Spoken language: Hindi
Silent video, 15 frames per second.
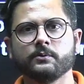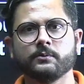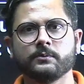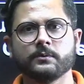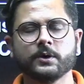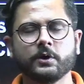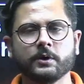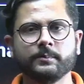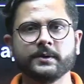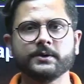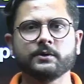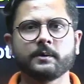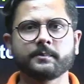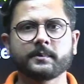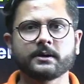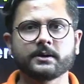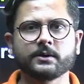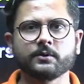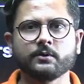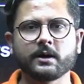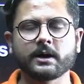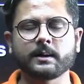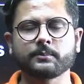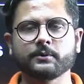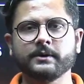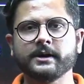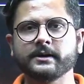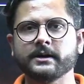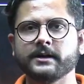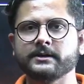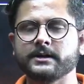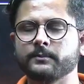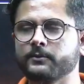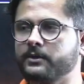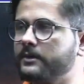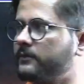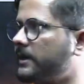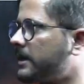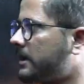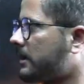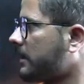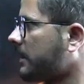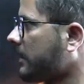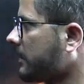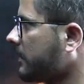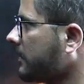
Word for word: गवर्नमेंट जॉब करते हो अगर आपको नेट का एग्जाम क्वालिफाई करना है